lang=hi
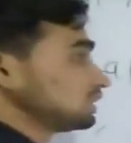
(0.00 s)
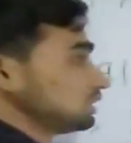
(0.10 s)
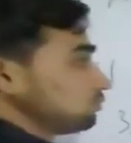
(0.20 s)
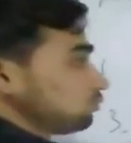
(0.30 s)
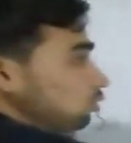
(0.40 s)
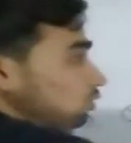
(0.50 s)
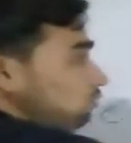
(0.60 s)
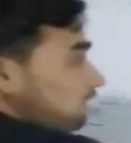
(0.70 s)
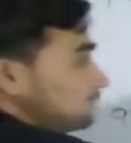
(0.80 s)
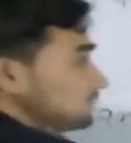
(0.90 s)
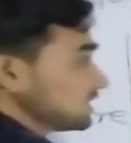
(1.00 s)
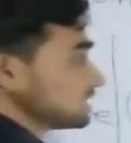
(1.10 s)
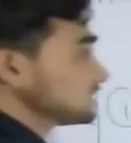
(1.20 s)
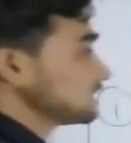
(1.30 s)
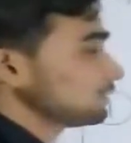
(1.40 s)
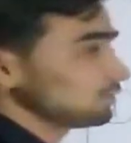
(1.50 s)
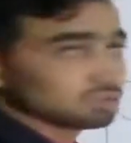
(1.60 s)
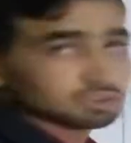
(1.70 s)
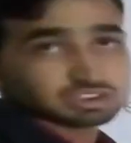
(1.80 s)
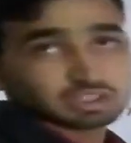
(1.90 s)
थ्री थ्री फोर फाइव सिक्स
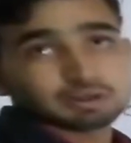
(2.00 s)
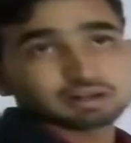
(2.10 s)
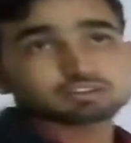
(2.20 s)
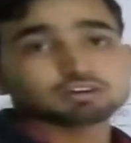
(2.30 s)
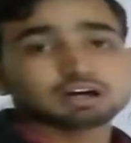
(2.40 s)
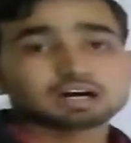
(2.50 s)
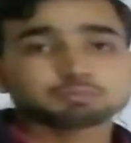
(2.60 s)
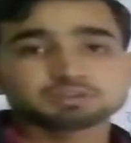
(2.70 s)
सेवन इलेक्ट्रॉन आर